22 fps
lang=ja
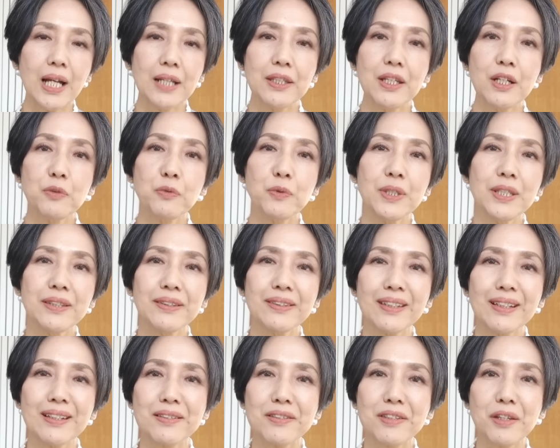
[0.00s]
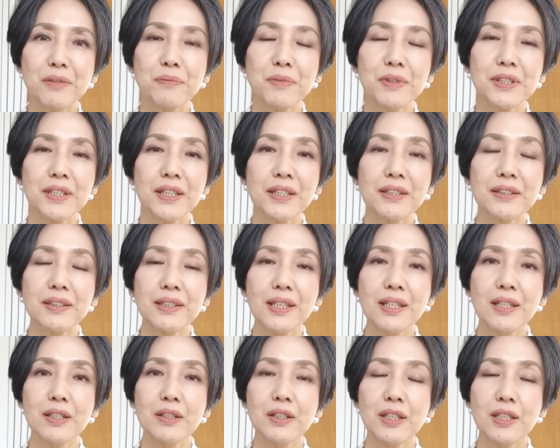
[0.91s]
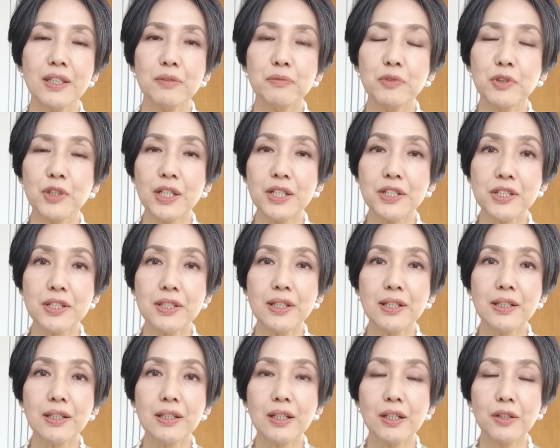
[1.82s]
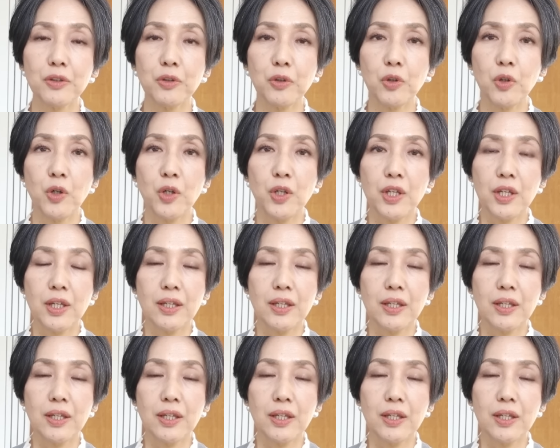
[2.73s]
アナ・ウィンターさんみたいにね昔ながらの